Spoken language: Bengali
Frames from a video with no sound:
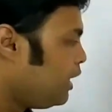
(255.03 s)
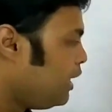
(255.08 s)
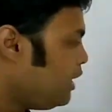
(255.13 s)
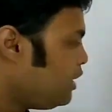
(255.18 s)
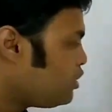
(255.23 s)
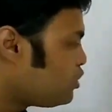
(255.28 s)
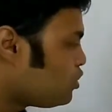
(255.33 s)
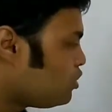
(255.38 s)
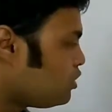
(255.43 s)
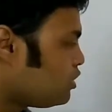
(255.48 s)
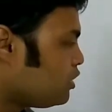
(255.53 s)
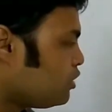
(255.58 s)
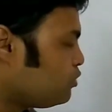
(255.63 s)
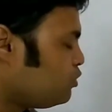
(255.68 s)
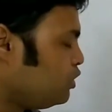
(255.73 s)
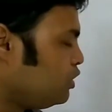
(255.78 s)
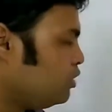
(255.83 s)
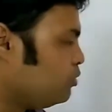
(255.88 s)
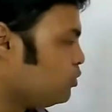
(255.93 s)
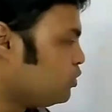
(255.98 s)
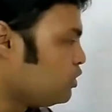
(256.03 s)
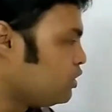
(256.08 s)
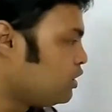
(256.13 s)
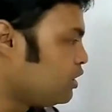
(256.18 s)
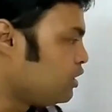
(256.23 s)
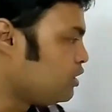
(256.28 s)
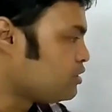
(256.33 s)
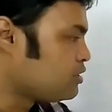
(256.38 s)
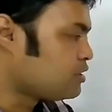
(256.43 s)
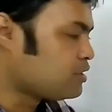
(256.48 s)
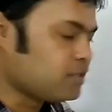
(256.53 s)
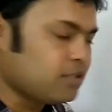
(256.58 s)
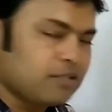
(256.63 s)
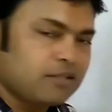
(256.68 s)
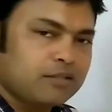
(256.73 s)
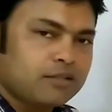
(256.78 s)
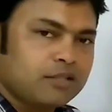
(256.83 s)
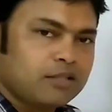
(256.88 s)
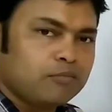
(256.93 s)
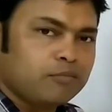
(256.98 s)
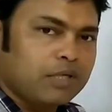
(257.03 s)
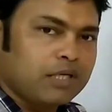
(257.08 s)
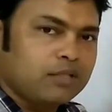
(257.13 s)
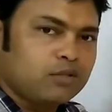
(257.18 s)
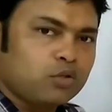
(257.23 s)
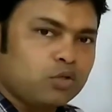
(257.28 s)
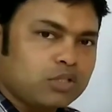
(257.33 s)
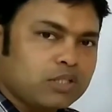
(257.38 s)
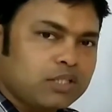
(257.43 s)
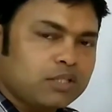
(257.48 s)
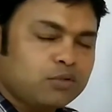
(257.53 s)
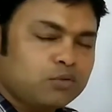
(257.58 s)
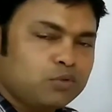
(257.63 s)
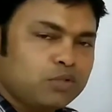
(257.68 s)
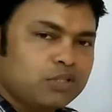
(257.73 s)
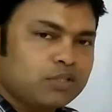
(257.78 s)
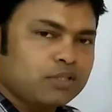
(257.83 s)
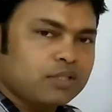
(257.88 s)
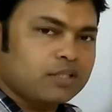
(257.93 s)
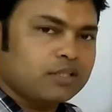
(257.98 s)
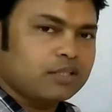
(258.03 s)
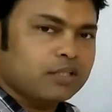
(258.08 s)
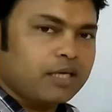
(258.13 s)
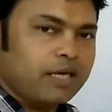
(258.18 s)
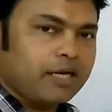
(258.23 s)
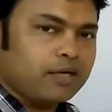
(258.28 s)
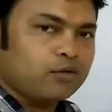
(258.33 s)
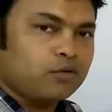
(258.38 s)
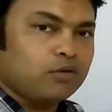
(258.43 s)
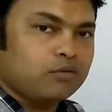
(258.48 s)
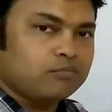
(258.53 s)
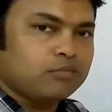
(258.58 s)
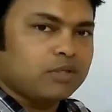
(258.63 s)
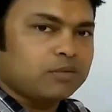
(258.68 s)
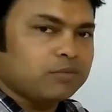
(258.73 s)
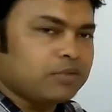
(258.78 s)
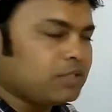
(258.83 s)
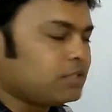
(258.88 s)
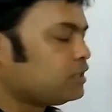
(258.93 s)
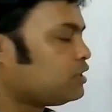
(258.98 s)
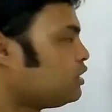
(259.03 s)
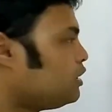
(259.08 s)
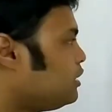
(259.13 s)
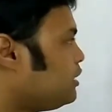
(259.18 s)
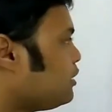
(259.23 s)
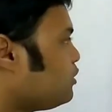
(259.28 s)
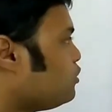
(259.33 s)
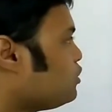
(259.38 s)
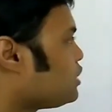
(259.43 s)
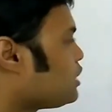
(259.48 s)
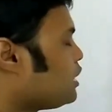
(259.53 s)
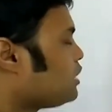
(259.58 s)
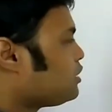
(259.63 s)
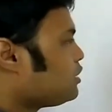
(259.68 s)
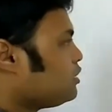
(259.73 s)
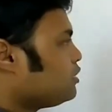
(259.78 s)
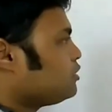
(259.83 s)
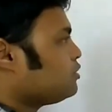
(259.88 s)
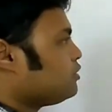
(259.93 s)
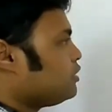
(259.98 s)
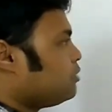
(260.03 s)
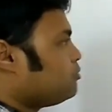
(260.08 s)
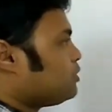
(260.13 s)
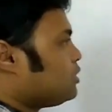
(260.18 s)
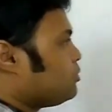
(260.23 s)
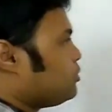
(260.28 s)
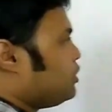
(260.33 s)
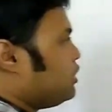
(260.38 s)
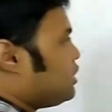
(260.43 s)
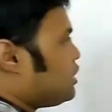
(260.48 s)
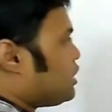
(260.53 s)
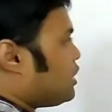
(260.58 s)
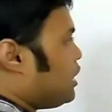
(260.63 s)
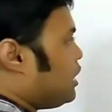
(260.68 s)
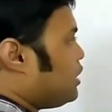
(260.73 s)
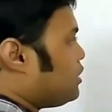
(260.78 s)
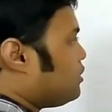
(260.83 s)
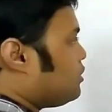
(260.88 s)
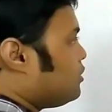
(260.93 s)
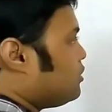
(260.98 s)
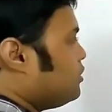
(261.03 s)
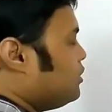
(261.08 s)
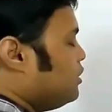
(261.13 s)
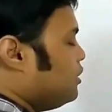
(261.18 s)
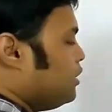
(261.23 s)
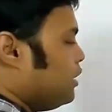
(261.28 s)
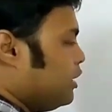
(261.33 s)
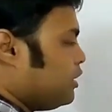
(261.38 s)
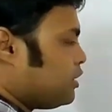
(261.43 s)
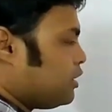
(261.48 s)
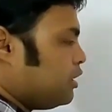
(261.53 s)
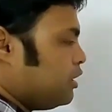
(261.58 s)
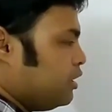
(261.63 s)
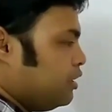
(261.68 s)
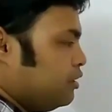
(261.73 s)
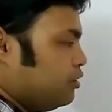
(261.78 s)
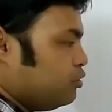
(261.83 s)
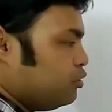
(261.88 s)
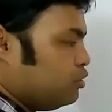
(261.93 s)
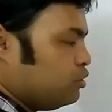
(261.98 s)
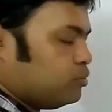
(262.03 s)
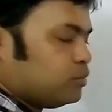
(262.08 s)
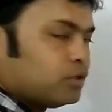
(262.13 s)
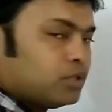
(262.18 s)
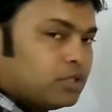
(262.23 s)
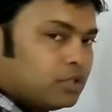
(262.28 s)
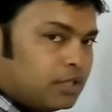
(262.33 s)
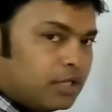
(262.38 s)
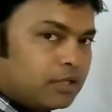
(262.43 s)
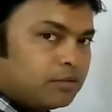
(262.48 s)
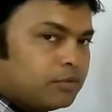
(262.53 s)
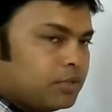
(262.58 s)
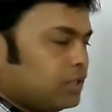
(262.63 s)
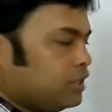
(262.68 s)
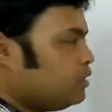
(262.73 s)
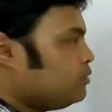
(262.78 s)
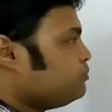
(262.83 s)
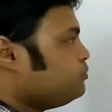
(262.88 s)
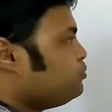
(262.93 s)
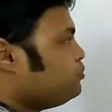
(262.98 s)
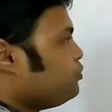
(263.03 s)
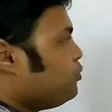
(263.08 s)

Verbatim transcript: এই সংখ্যাগুলির মধ্যে আসছে মানে দশের গুণিতকের থেকে এক কম বা বেশি তাহলে দেখো সাতের নামটা বললে সাত এটা এইগুলোর মধ্যে থাকবে না